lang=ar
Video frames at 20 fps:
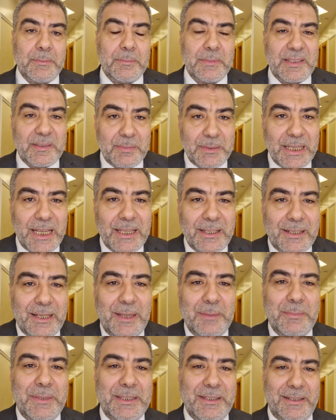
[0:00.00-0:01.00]
بسم الله
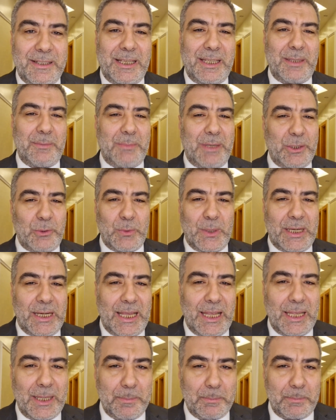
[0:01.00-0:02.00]
الرحمن الرحيم أيها
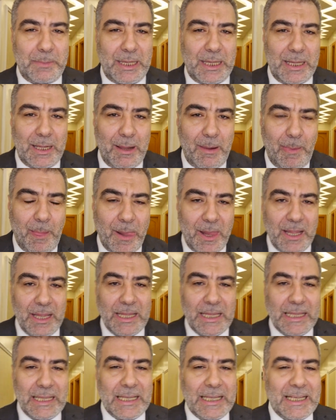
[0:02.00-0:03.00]
الأحبة
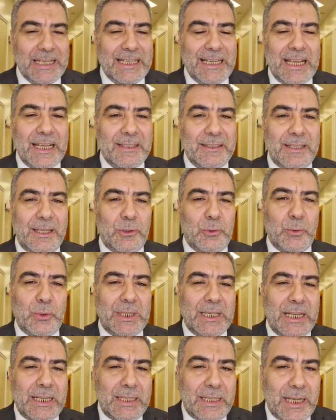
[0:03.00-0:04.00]
لا
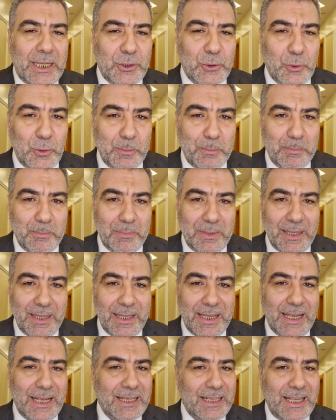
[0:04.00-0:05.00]
تغرنكم
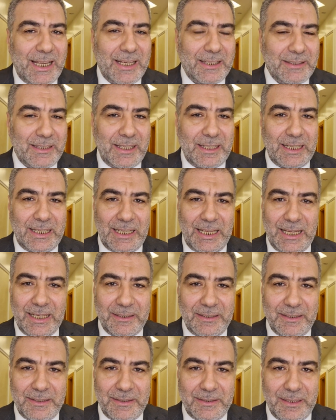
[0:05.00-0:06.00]
الحضارة
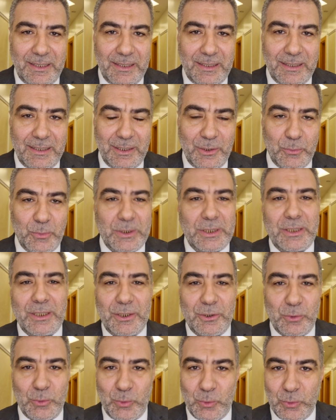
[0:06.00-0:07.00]
الحديثة
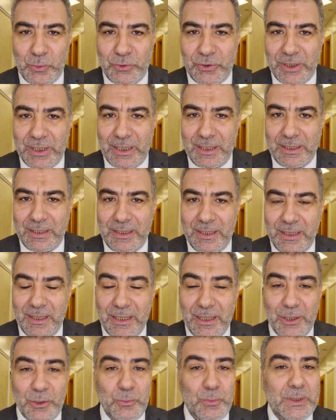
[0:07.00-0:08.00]
والتكنولوجيا
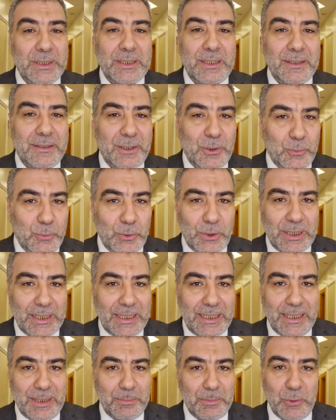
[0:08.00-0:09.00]
والتطور
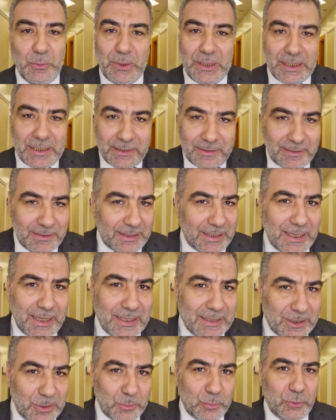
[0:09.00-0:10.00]
العلمي
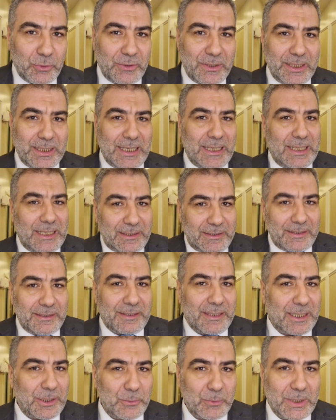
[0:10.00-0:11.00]
والاختراعات المذهلة التي
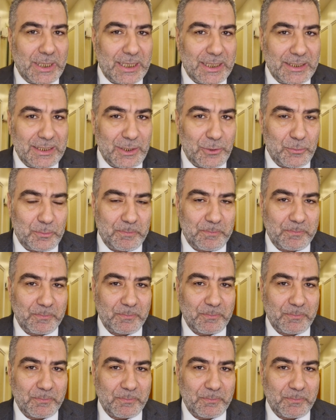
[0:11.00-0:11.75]
ترونها اليوم